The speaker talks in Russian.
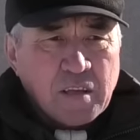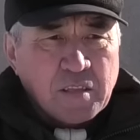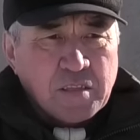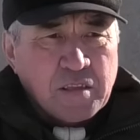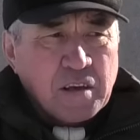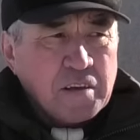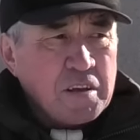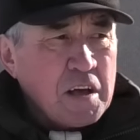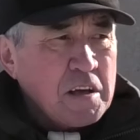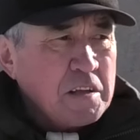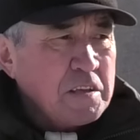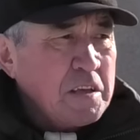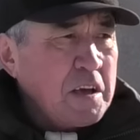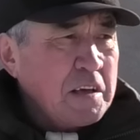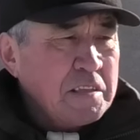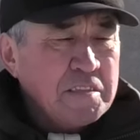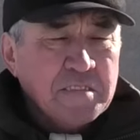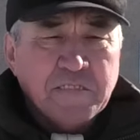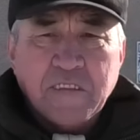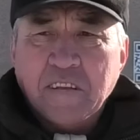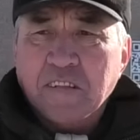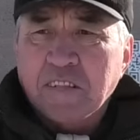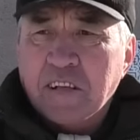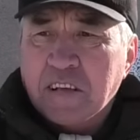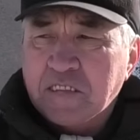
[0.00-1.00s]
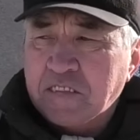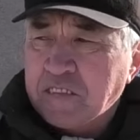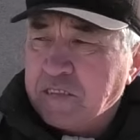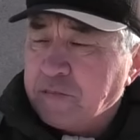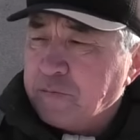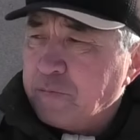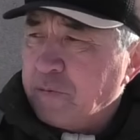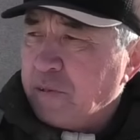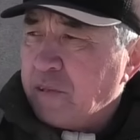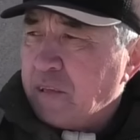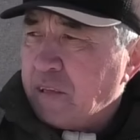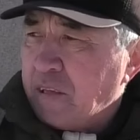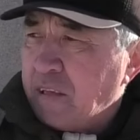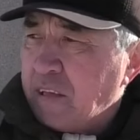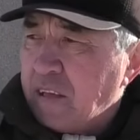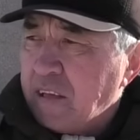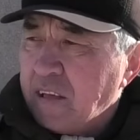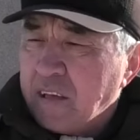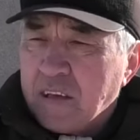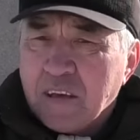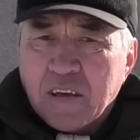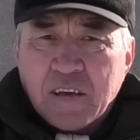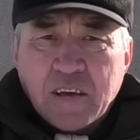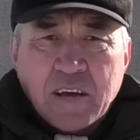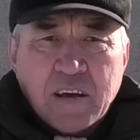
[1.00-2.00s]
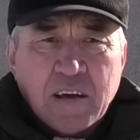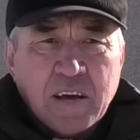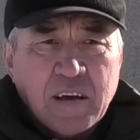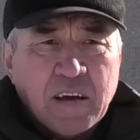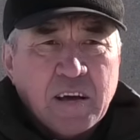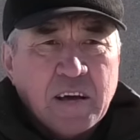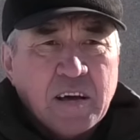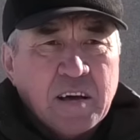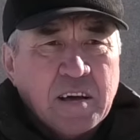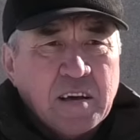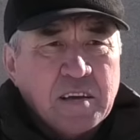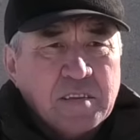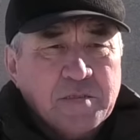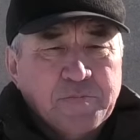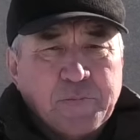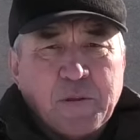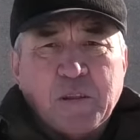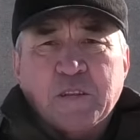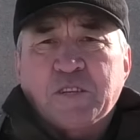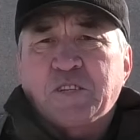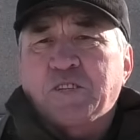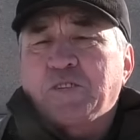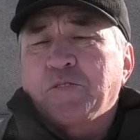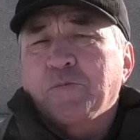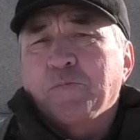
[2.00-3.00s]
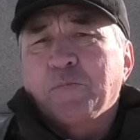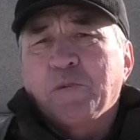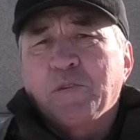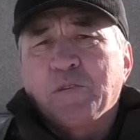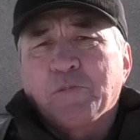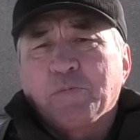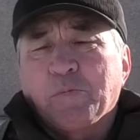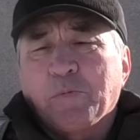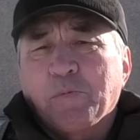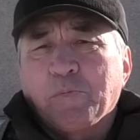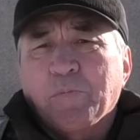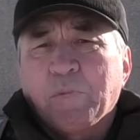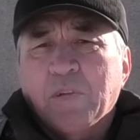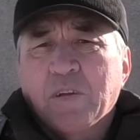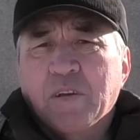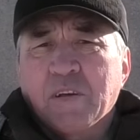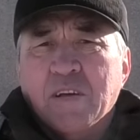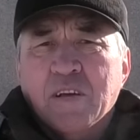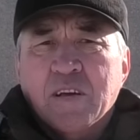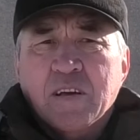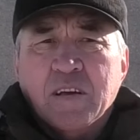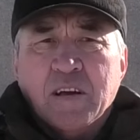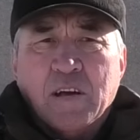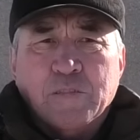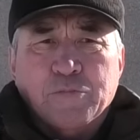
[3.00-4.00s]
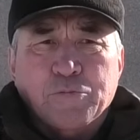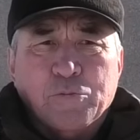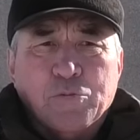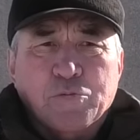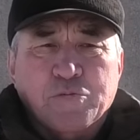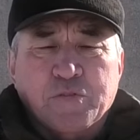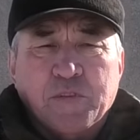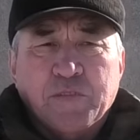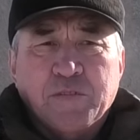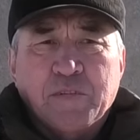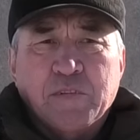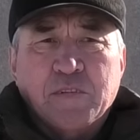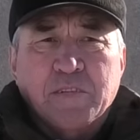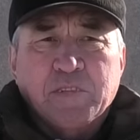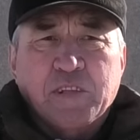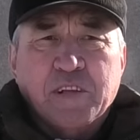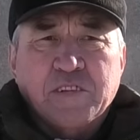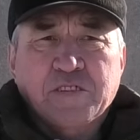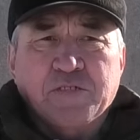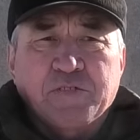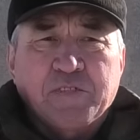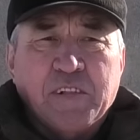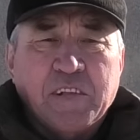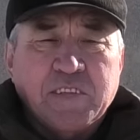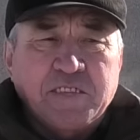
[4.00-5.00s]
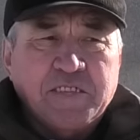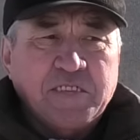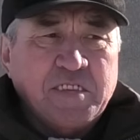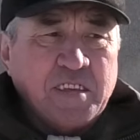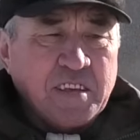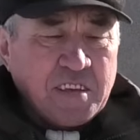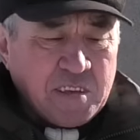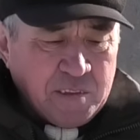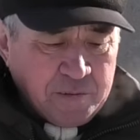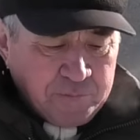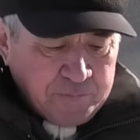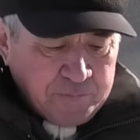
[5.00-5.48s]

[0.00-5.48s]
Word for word: так как я не согласен э, с праздничным минимумом, который установила наша власть.